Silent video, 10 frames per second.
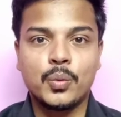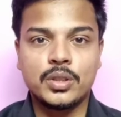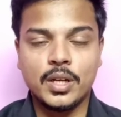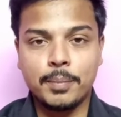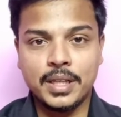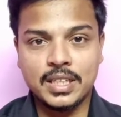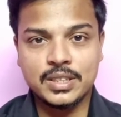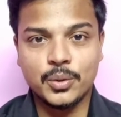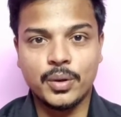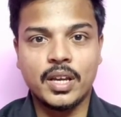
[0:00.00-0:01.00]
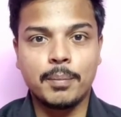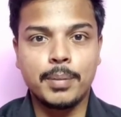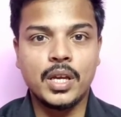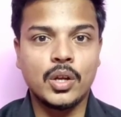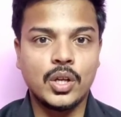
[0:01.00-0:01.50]
உத்தரப்பிரதேசத்தினுடைய
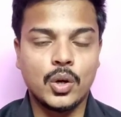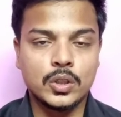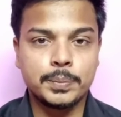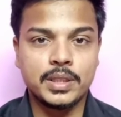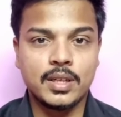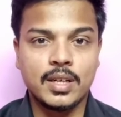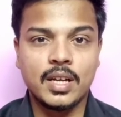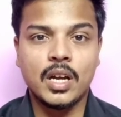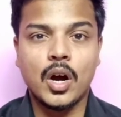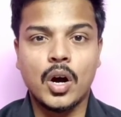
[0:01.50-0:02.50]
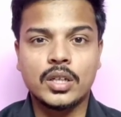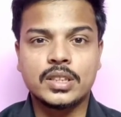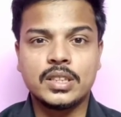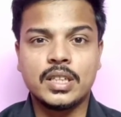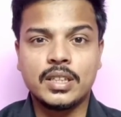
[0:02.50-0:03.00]
பிஆர்டி ஹாஸ்பிட்டலில்
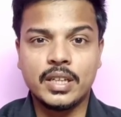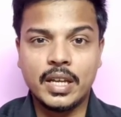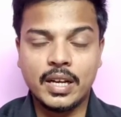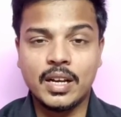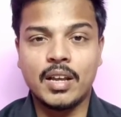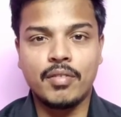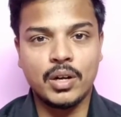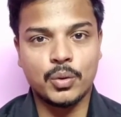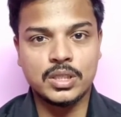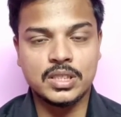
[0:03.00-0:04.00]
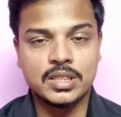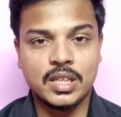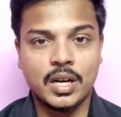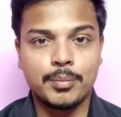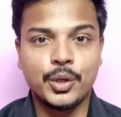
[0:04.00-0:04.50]
ஆக்சிஜன் திடீர்னு லெவல்
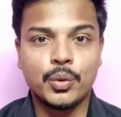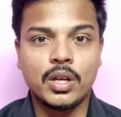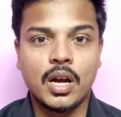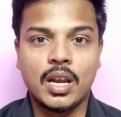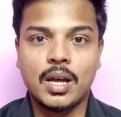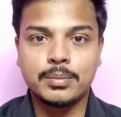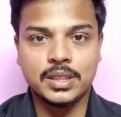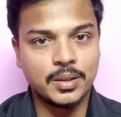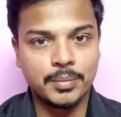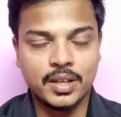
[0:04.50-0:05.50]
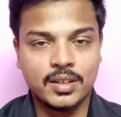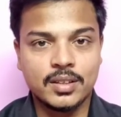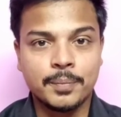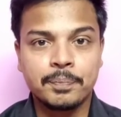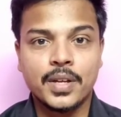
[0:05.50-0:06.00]
குறைஞ்சிருச்சு அப்படின்னு ஒரு அலாம் சத்தம்
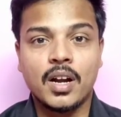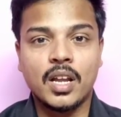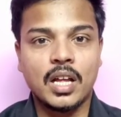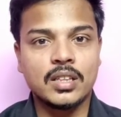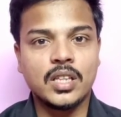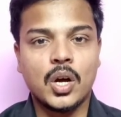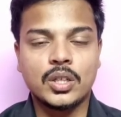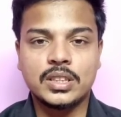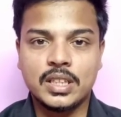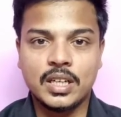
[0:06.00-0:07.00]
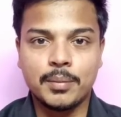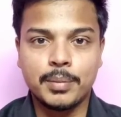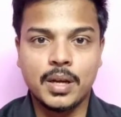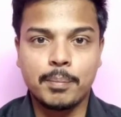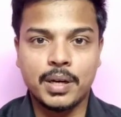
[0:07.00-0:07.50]
கேட்குது ஆனால் அந்த ஆக்சிஜனை
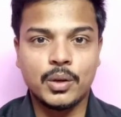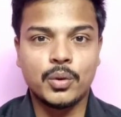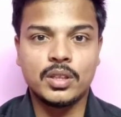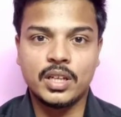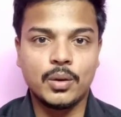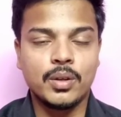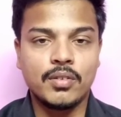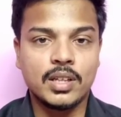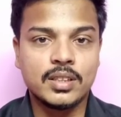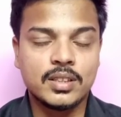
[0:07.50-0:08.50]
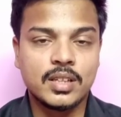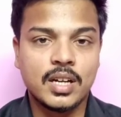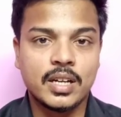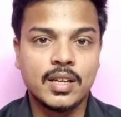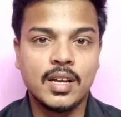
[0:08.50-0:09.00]
நம்பி தான் பல குழந்தைகள் உயிர் வந்துகிட்டு
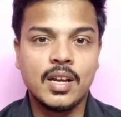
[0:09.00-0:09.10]
இருக்காங்க